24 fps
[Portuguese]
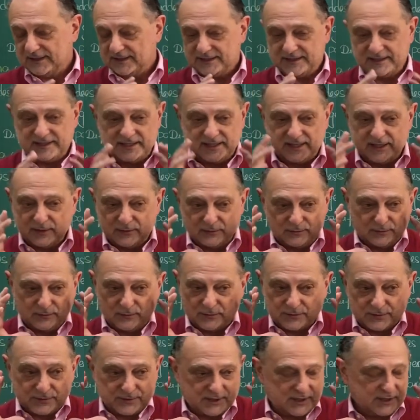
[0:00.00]
que é um
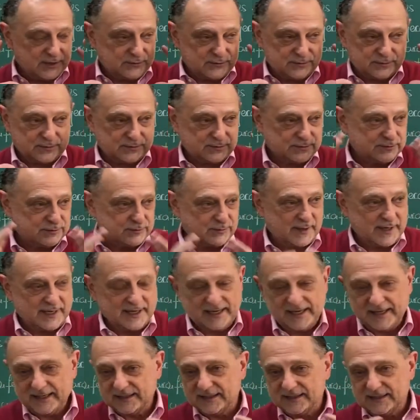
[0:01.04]
conceito de uma
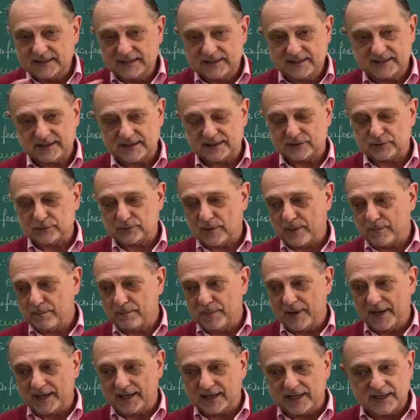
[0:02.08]
elegância, de uma
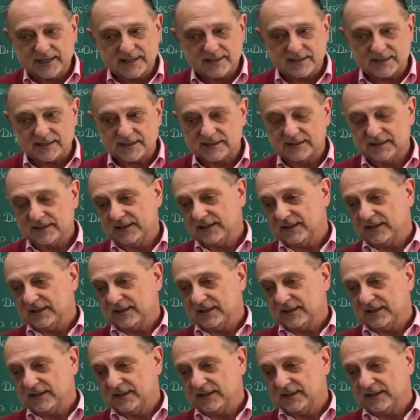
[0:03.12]
beleza,